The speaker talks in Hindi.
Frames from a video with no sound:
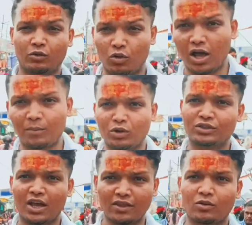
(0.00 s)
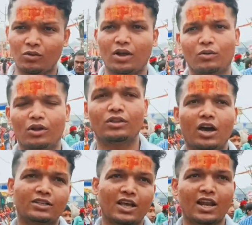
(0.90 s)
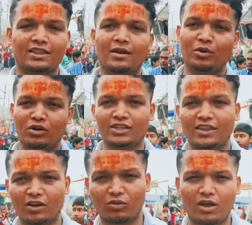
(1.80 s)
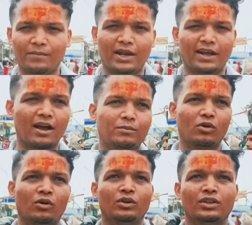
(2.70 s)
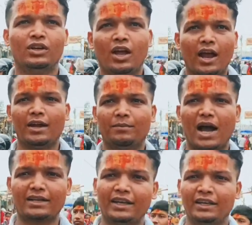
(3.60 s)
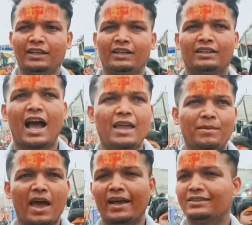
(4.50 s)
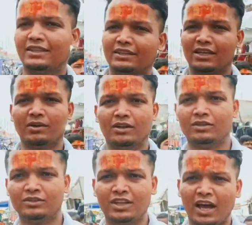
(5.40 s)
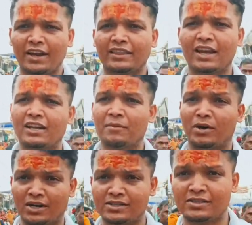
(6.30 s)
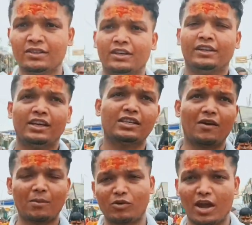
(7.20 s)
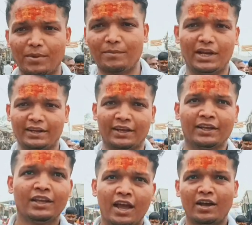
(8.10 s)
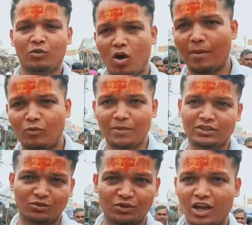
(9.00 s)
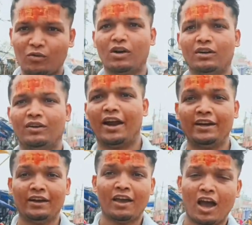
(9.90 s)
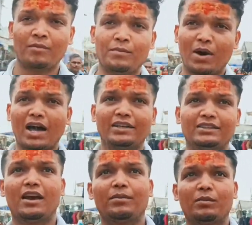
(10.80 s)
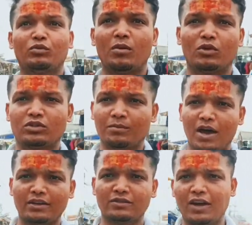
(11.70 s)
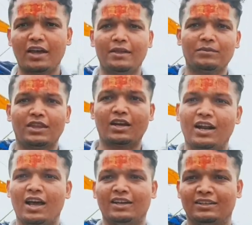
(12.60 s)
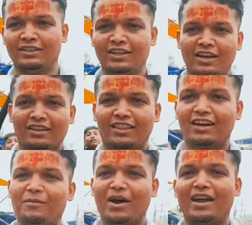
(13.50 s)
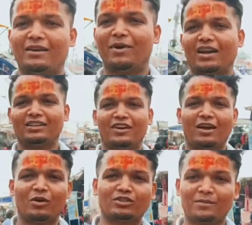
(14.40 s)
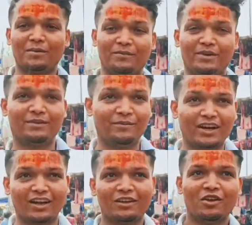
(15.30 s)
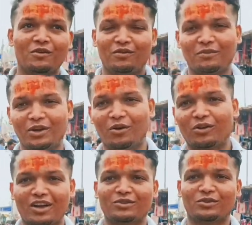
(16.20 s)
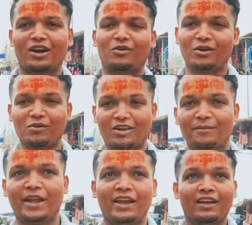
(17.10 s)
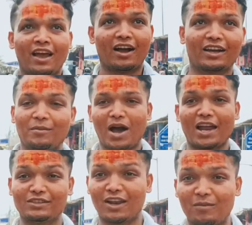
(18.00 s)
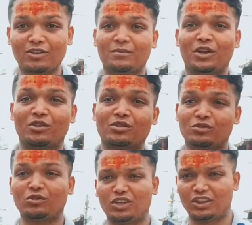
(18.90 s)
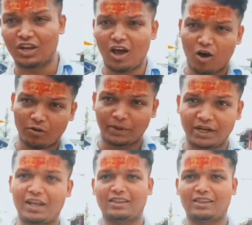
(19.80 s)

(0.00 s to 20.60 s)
घोड़ा बहुत ज़्यादा घोड़ा घोड़े तो हर साल आते हैं बहुत ज़्यादा घोड़ा मिलेगा आपको एंड बाकी गाय भैंस ये सब अनेक तरह के बर्ड्स ये सब आपको यहाँ पे मिलेंगे एंड वो आपको मैं ज़रूर दिखाऊंगा एंड अभी बारिश यहाँ पे पूरा मौसम बारिश वाला है तो तगड़ा तगड़ा बारिश वाला मौसम है मगर फिर भी लोग का जो क्राउड है वो कम नहीं है अगर ये बारिश वाला मौसम नहीं होता सोचो कितना और भीड़